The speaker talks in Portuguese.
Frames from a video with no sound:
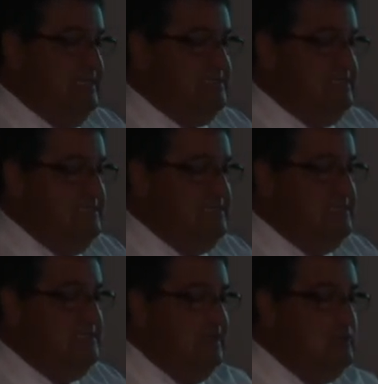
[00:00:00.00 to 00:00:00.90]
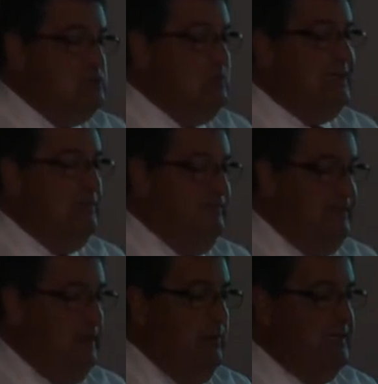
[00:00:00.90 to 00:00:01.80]
dessas, desses erros não é tão
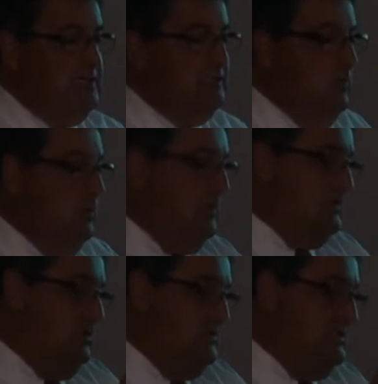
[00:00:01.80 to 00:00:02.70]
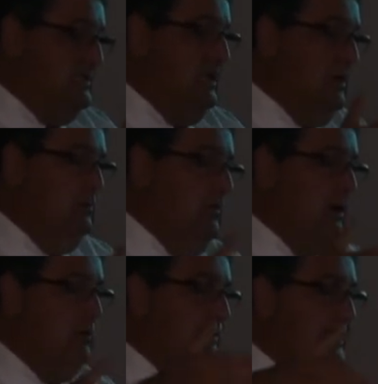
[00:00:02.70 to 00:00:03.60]
frequente. Então, quando as coisas não
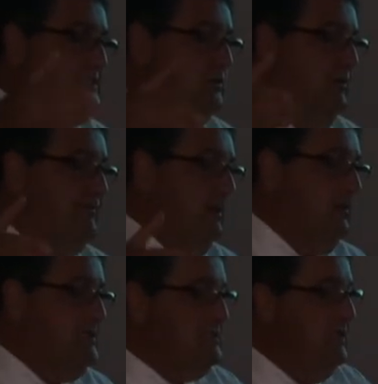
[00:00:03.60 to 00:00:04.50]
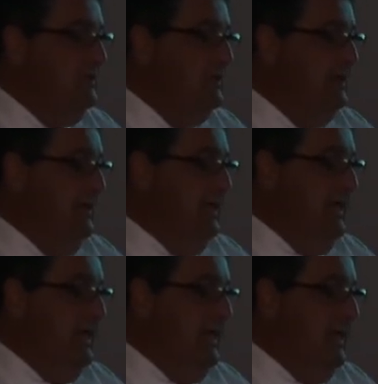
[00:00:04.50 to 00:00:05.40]
acontecem com uma frequência
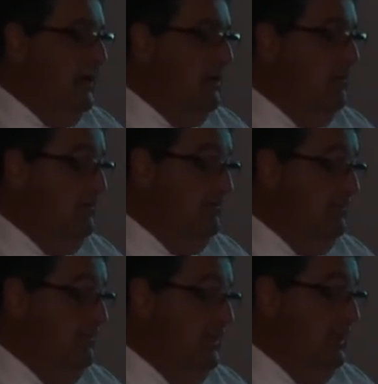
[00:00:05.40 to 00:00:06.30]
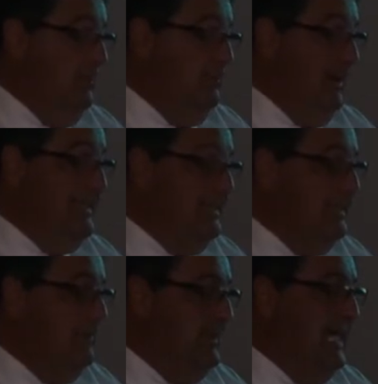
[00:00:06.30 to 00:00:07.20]
é,
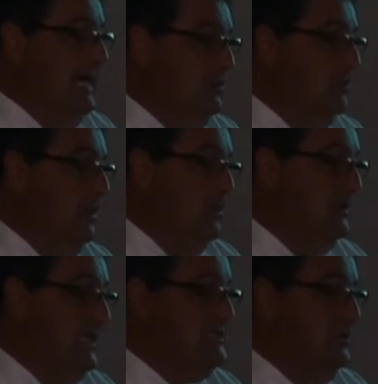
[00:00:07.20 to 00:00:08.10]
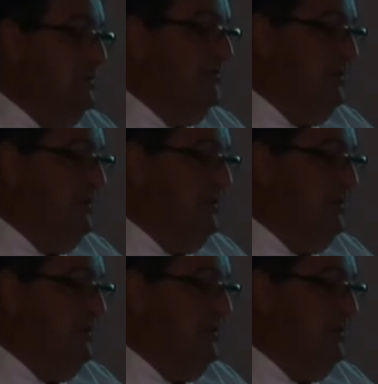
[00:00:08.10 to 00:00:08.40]
pré-determinada ou não acontecem numa